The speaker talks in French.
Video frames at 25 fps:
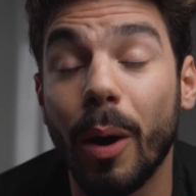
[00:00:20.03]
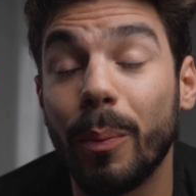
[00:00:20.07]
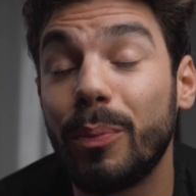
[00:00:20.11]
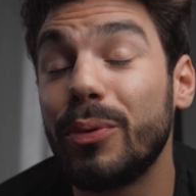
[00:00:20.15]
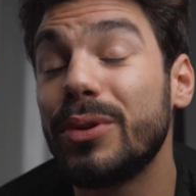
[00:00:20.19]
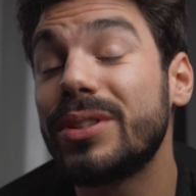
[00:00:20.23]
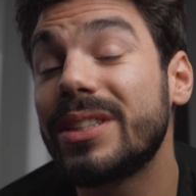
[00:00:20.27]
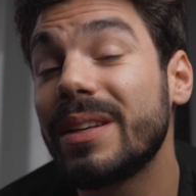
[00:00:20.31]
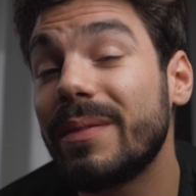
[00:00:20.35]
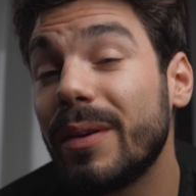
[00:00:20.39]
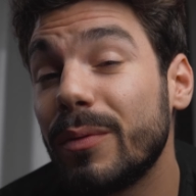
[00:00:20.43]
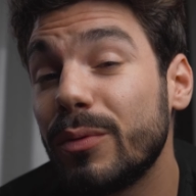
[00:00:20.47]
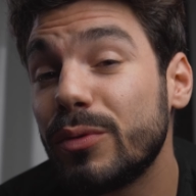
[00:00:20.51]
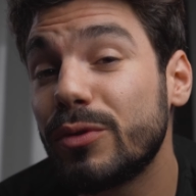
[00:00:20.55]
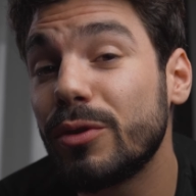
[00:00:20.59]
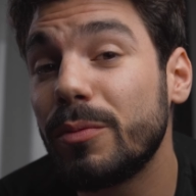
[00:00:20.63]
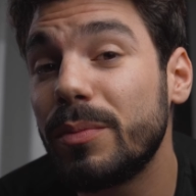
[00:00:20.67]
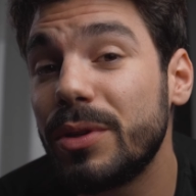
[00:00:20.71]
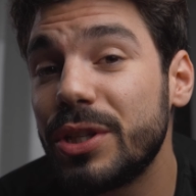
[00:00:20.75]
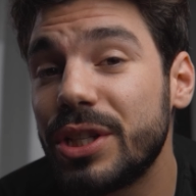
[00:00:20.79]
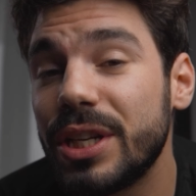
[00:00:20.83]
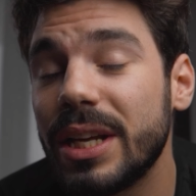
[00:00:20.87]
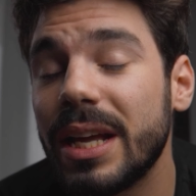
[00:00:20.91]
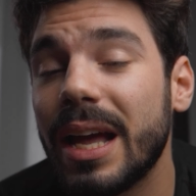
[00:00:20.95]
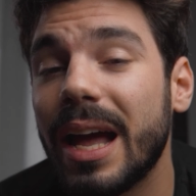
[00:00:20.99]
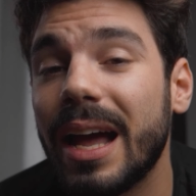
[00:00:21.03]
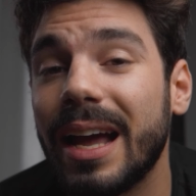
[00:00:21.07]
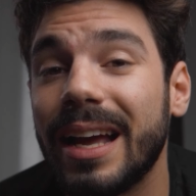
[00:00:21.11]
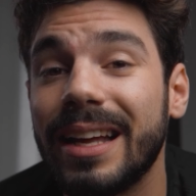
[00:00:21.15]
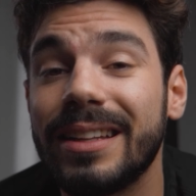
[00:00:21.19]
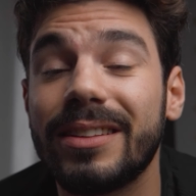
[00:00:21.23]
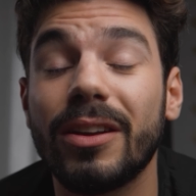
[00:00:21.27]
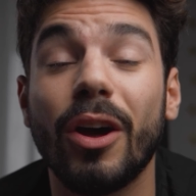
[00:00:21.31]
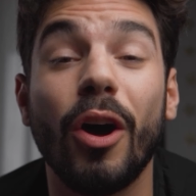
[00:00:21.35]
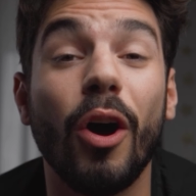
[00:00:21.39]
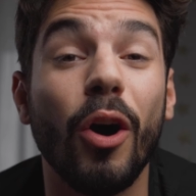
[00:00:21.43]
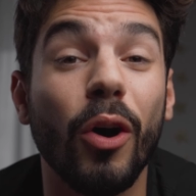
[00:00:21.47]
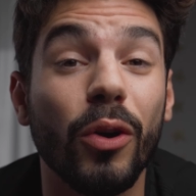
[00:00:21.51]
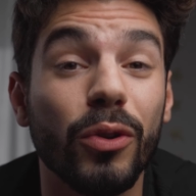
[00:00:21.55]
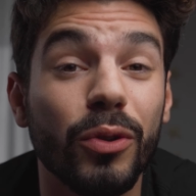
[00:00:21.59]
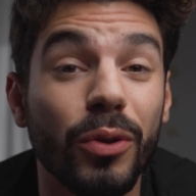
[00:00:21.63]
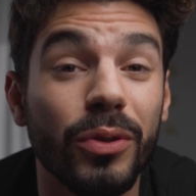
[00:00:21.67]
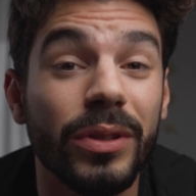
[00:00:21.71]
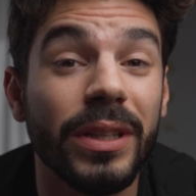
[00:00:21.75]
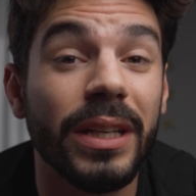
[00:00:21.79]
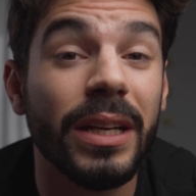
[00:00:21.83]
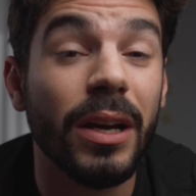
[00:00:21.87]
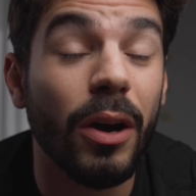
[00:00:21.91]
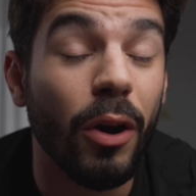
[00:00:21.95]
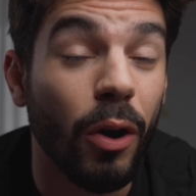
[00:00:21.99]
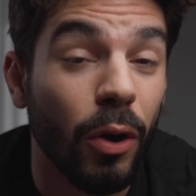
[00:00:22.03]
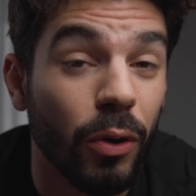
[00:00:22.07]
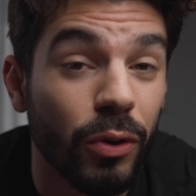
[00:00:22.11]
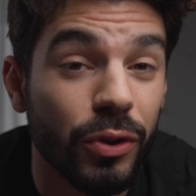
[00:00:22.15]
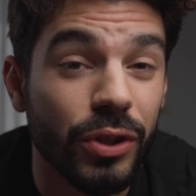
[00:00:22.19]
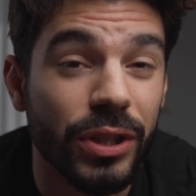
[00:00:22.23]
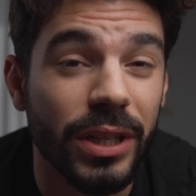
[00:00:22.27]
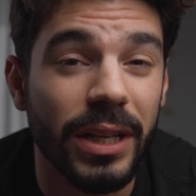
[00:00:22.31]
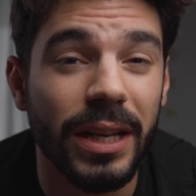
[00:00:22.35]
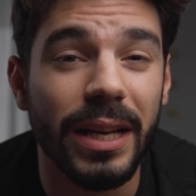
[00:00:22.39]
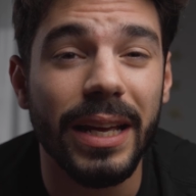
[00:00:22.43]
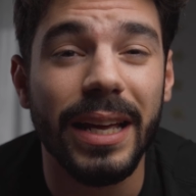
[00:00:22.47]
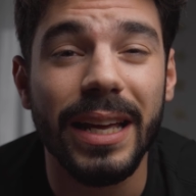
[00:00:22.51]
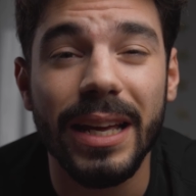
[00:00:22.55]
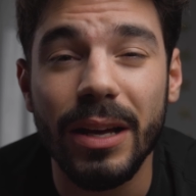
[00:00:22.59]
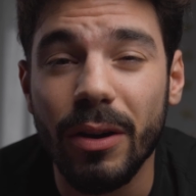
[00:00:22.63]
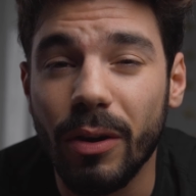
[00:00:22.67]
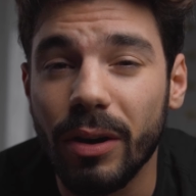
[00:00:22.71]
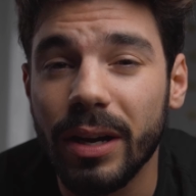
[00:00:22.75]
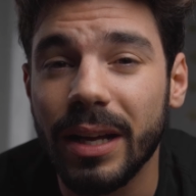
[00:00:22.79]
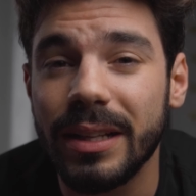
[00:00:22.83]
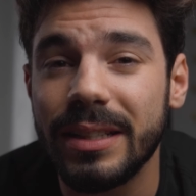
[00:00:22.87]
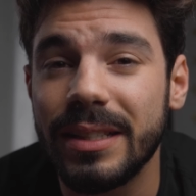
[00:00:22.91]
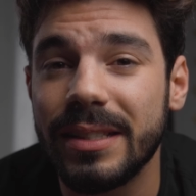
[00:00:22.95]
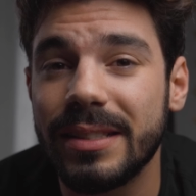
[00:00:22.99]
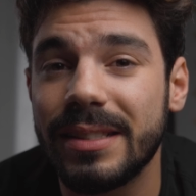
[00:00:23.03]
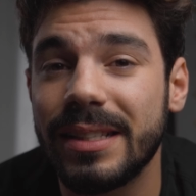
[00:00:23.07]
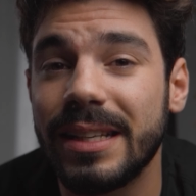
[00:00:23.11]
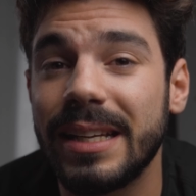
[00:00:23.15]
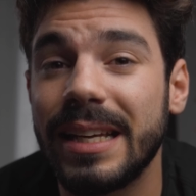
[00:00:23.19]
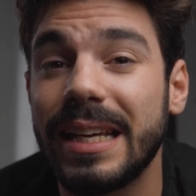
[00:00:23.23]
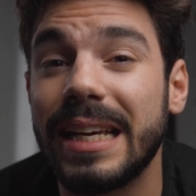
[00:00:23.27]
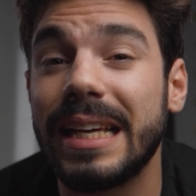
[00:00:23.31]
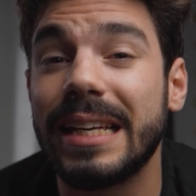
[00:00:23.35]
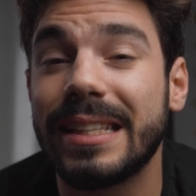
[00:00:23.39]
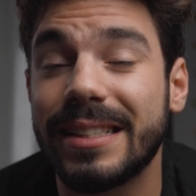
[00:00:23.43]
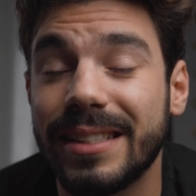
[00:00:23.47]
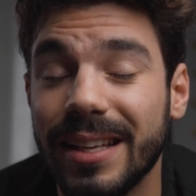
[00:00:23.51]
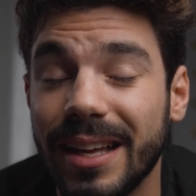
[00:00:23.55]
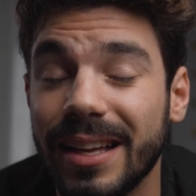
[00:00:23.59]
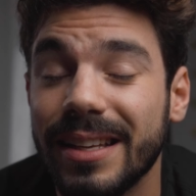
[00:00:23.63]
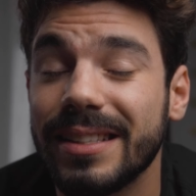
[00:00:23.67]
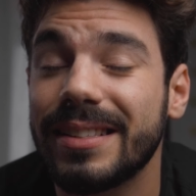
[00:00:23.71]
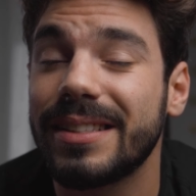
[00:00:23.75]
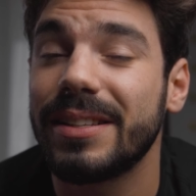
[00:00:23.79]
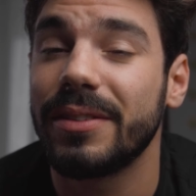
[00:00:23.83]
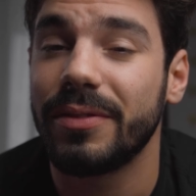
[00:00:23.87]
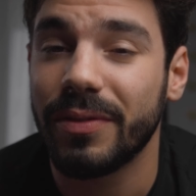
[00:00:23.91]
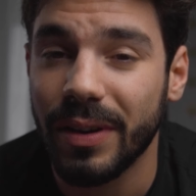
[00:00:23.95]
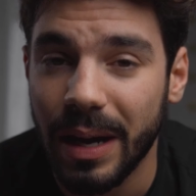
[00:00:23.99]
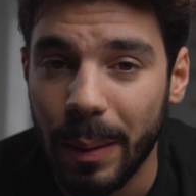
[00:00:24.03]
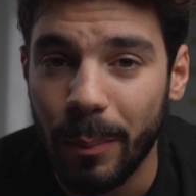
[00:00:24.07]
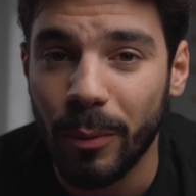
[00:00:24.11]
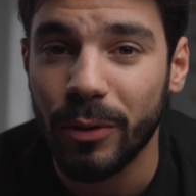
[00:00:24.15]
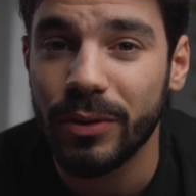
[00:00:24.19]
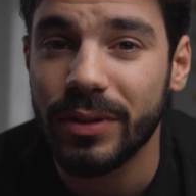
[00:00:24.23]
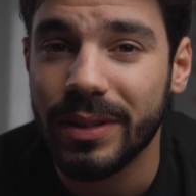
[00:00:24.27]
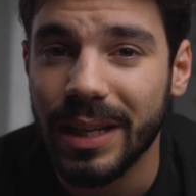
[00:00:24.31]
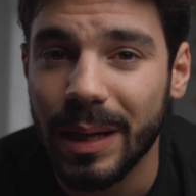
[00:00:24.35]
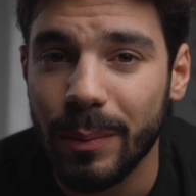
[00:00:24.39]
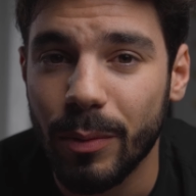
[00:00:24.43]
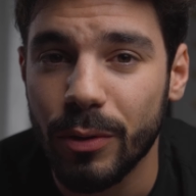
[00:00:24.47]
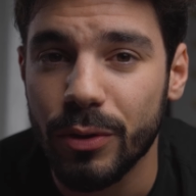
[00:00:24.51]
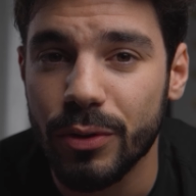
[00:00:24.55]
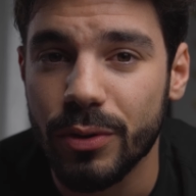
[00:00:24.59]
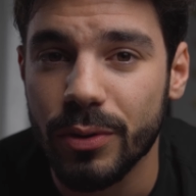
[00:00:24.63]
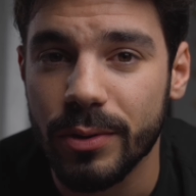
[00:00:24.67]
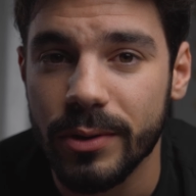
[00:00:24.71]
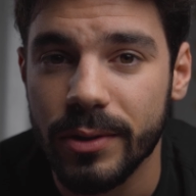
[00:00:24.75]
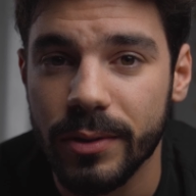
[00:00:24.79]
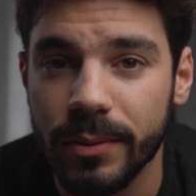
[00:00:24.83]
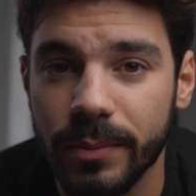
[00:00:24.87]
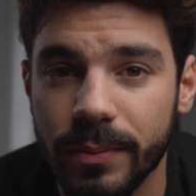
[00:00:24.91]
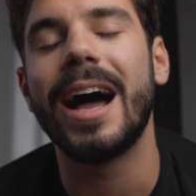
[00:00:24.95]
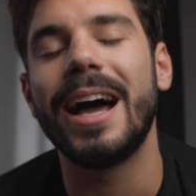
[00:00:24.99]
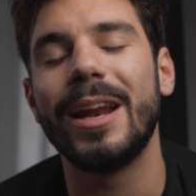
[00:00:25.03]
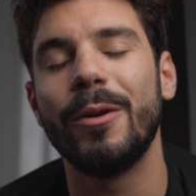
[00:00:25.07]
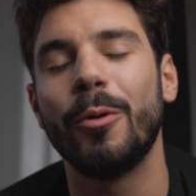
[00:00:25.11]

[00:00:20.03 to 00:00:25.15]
En plus, ça va vous obliger à être ordonné, rangé et organisé, et ça, c'est vraiment une très bonne chose.